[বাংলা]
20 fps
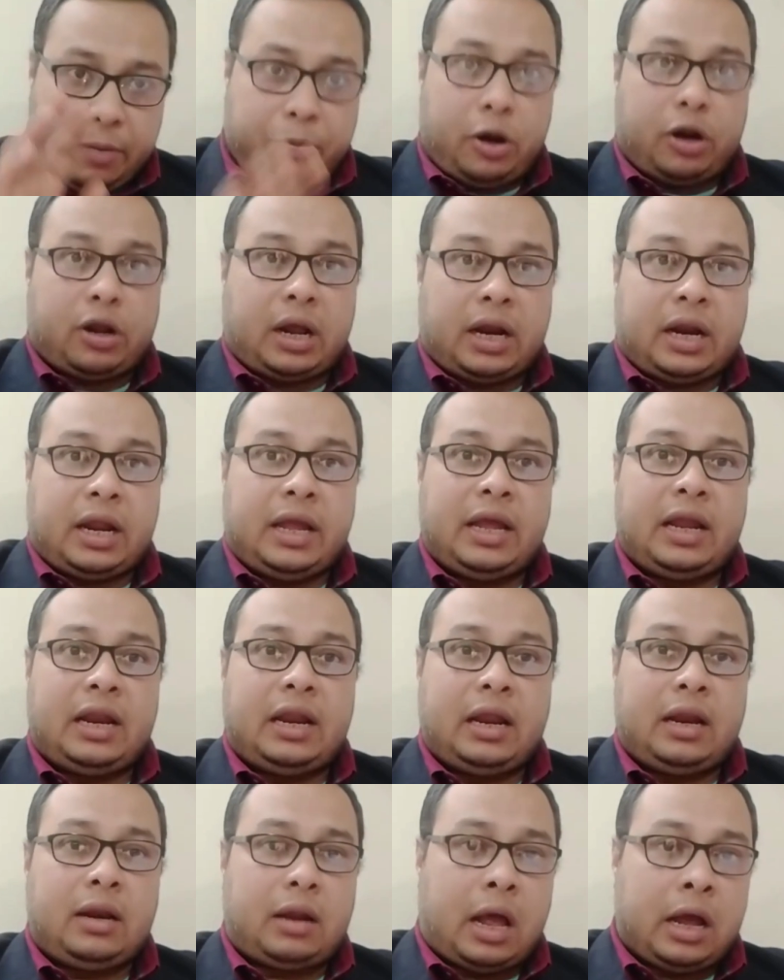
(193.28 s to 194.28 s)
এরপর
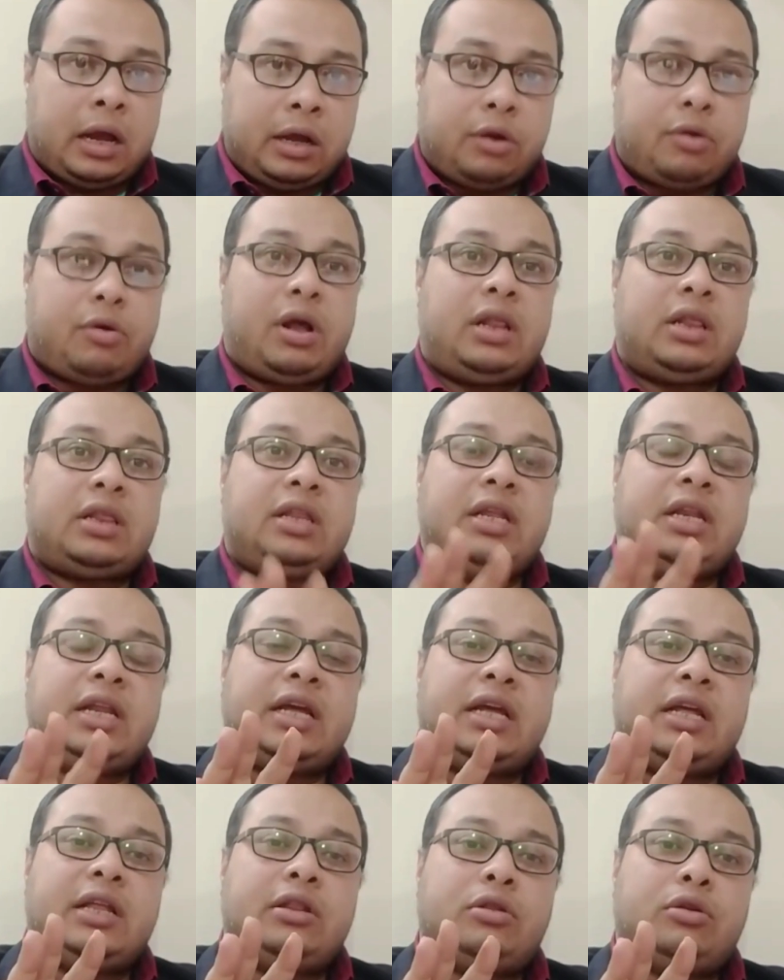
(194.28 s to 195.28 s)
কানাইয়ালাল আগরওয়াল
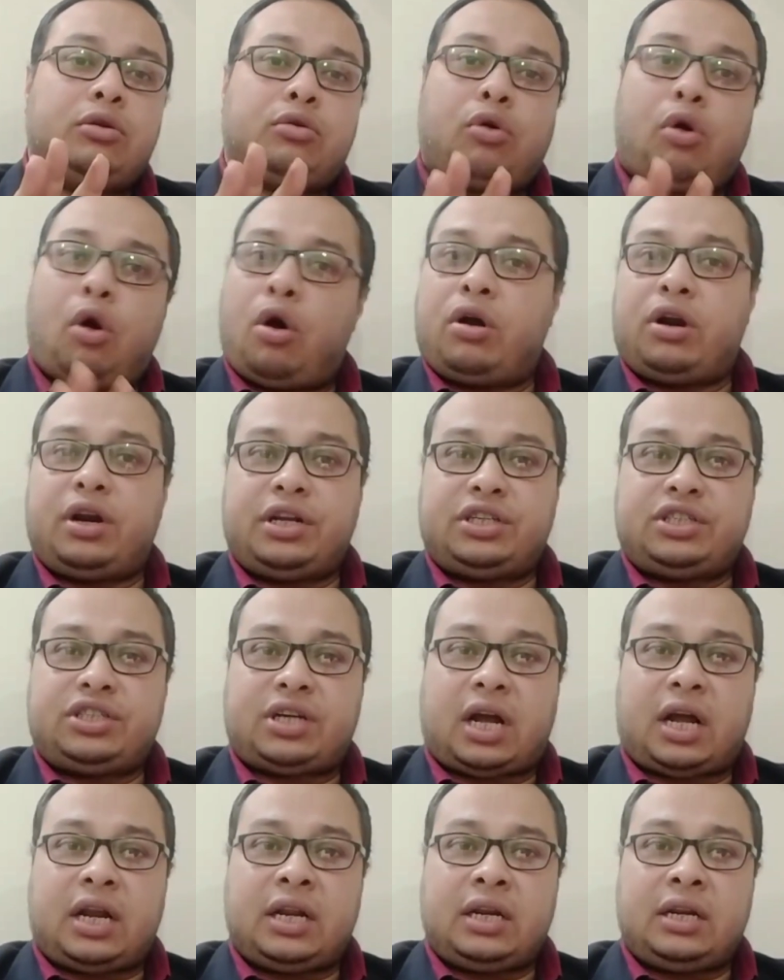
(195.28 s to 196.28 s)
তিনি কিন্তু কংগ্রেস
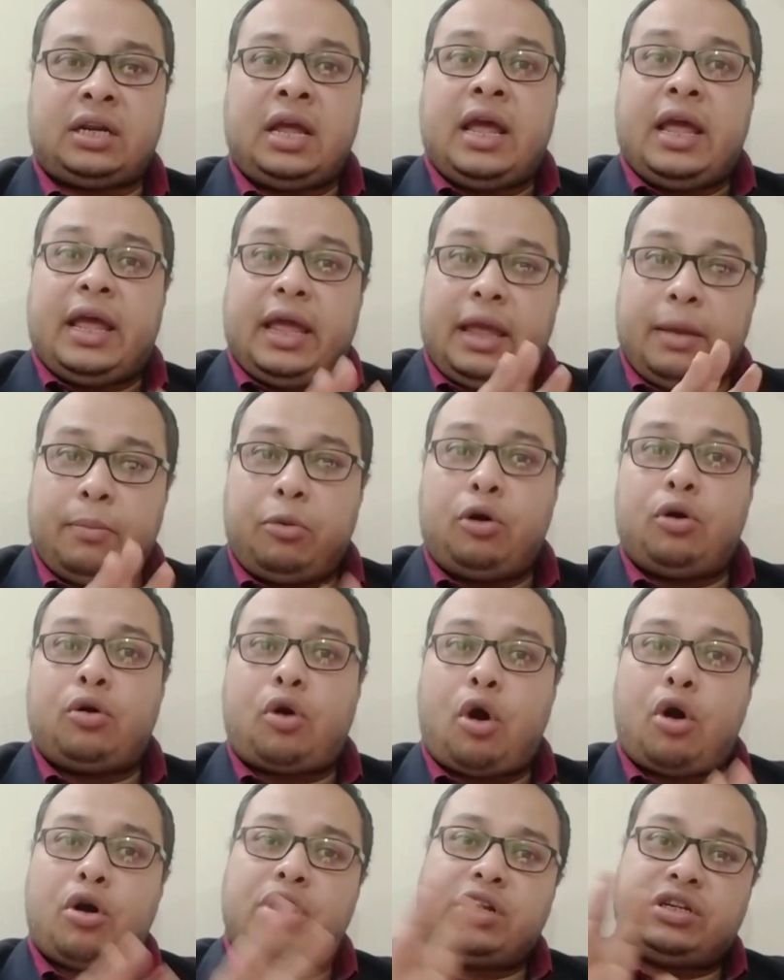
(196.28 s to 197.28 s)
ছাড়েন এবং
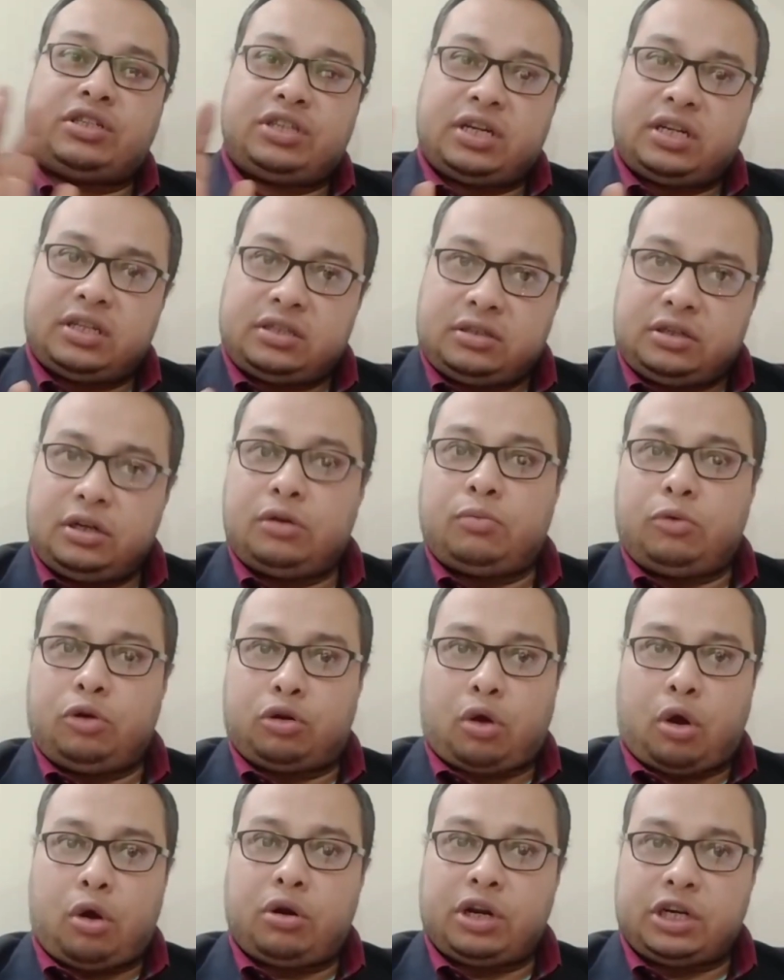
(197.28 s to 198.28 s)
কংগ্রেস ছেড়ে
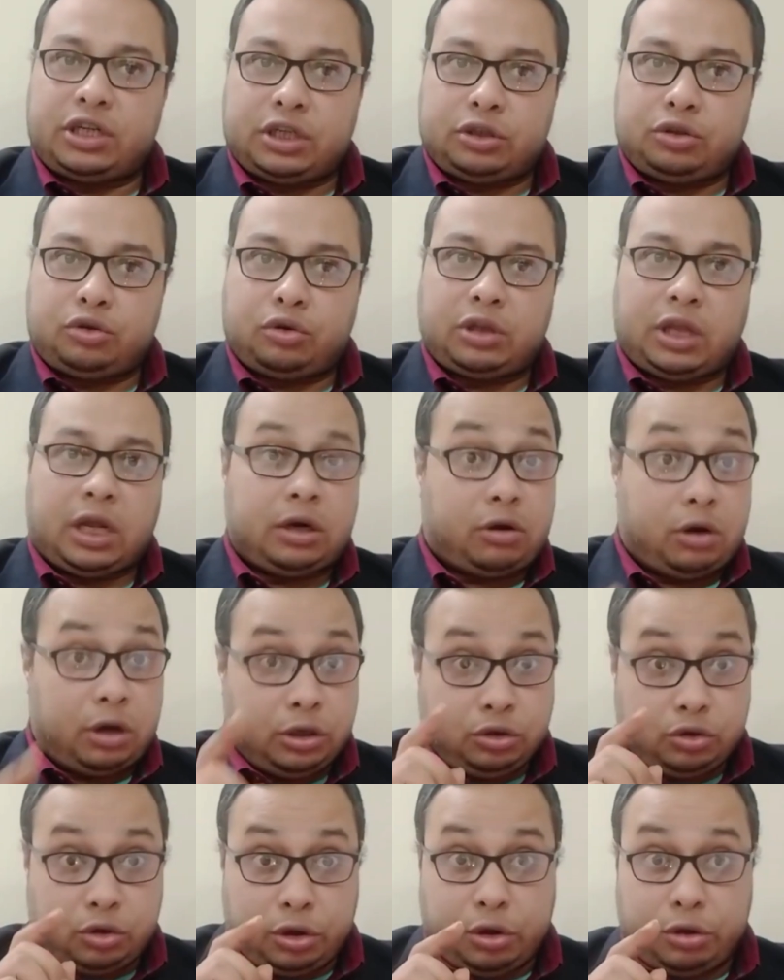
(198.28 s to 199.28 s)
তৃণমূল কংগ্রেসে যোগদান
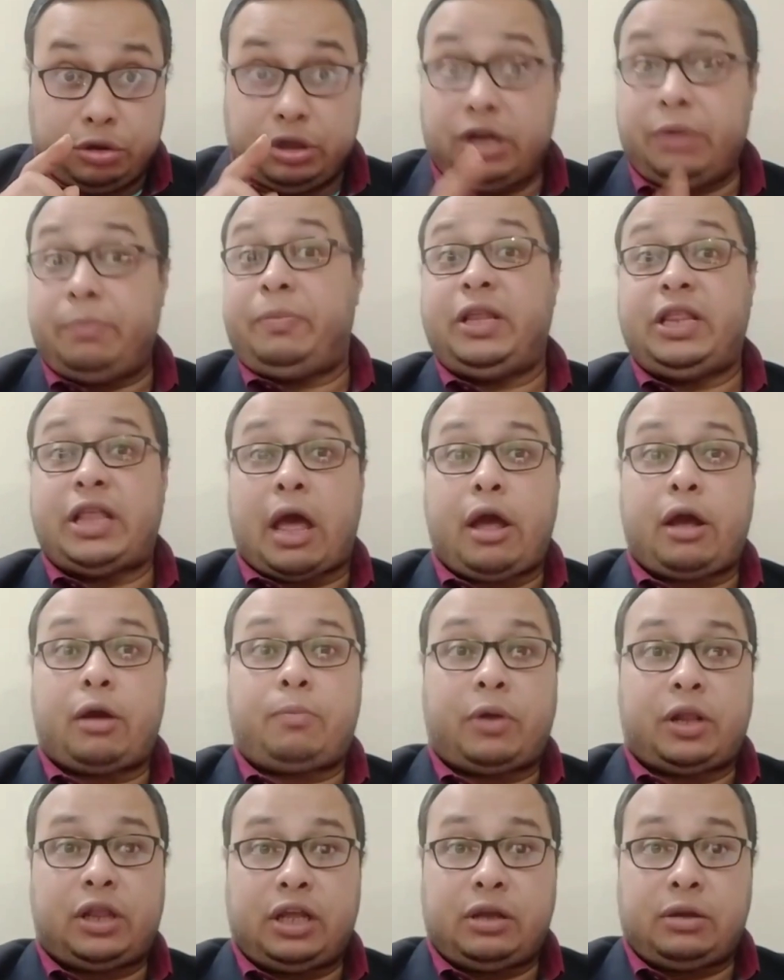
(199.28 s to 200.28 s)
করেন যদিও তিনি
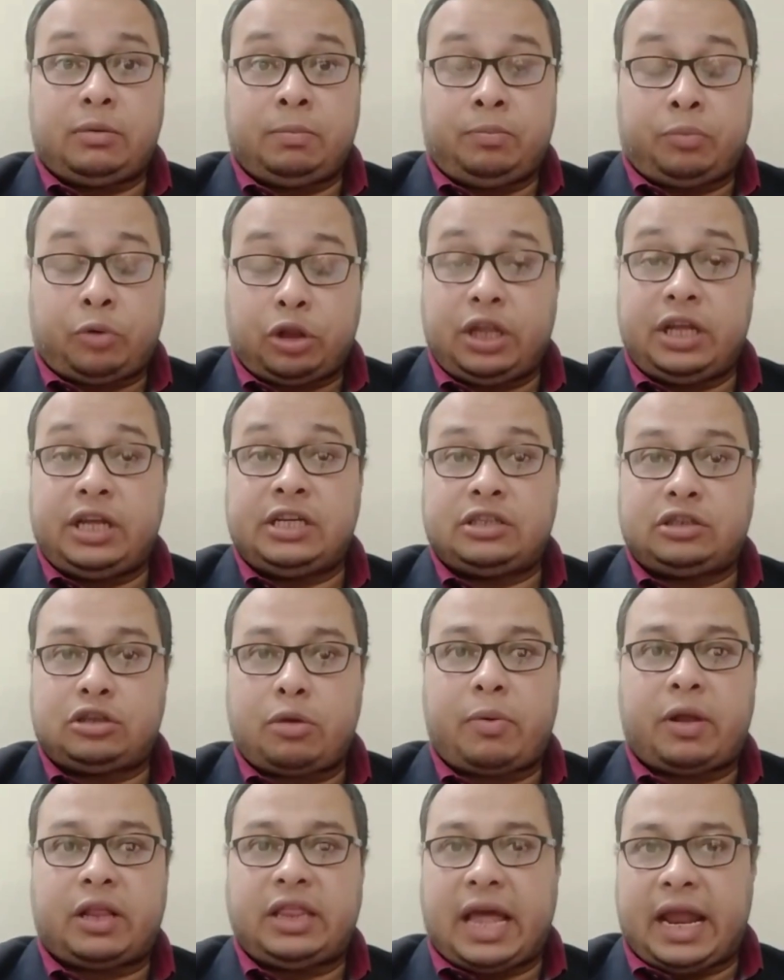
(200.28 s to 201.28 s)
বিধায়ক পদে পদে
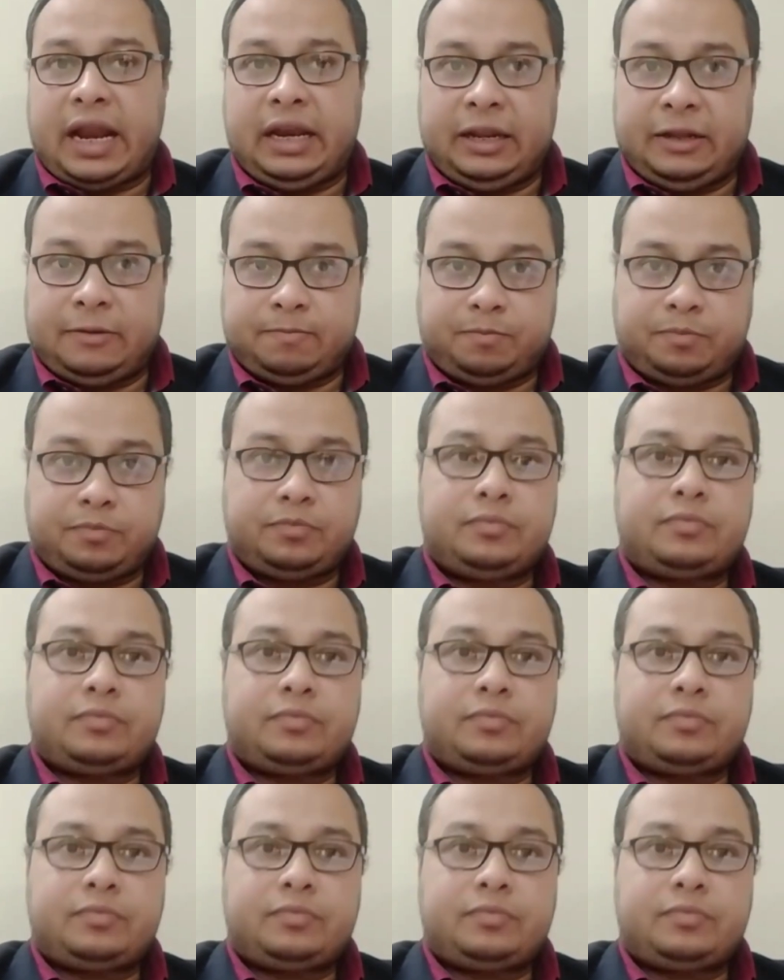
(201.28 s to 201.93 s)
ইস্তফা দেননি